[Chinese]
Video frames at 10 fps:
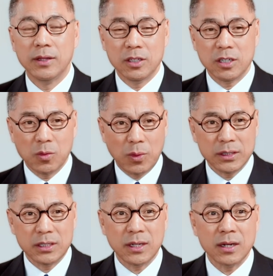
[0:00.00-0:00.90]
你像王
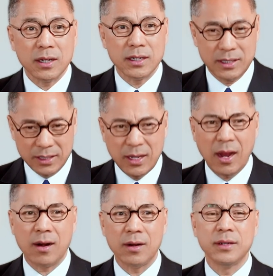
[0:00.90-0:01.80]
岐山这一
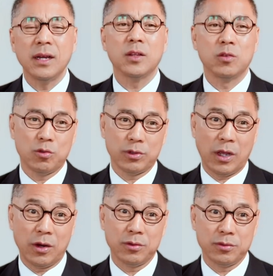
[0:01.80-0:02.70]
样，人家很多国
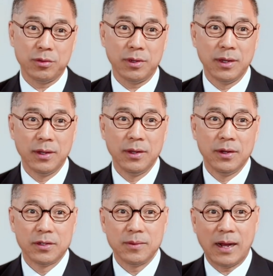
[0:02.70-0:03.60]
家手续，
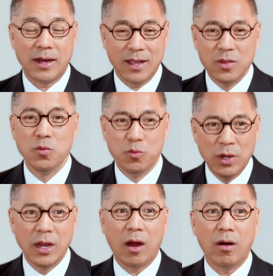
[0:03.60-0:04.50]
是吧？很无
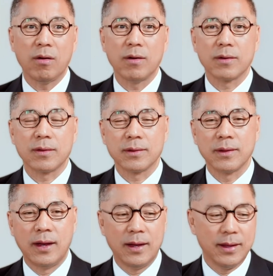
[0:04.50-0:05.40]
聊
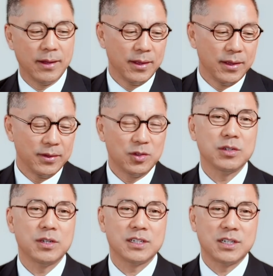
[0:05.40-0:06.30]
啊，就
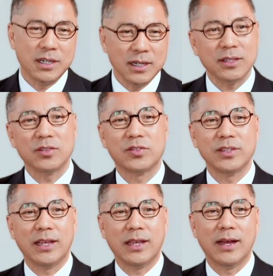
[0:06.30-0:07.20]
是折腾死
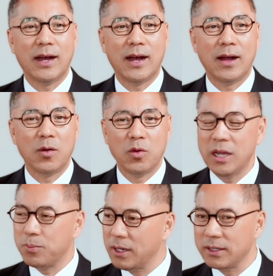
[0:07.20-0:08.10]
你啊！我
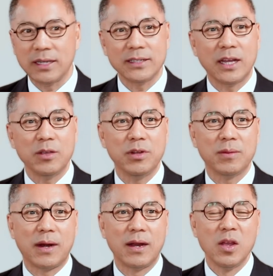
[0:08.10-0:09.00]
也不让你在监狱里
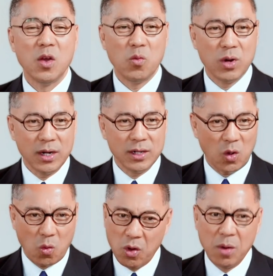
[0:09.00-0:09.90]
边，我让你
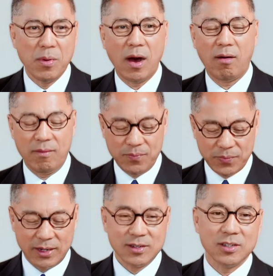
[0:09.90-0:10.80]
活不好
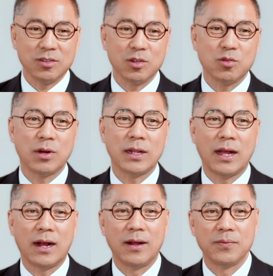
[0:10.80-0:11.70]
啊！这就是共产
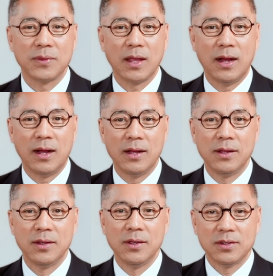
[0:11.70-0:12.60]
党啊！
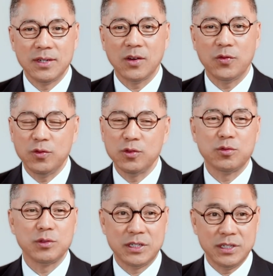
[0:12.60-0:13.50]
这个副
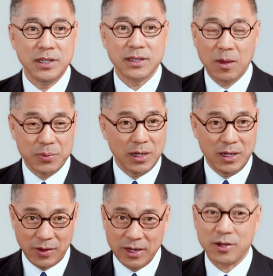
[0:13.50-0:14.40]
主席他比
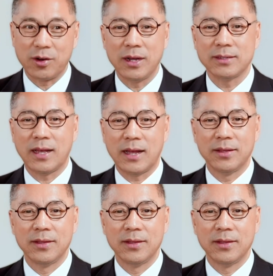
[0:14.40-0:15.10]
李元朝还惨。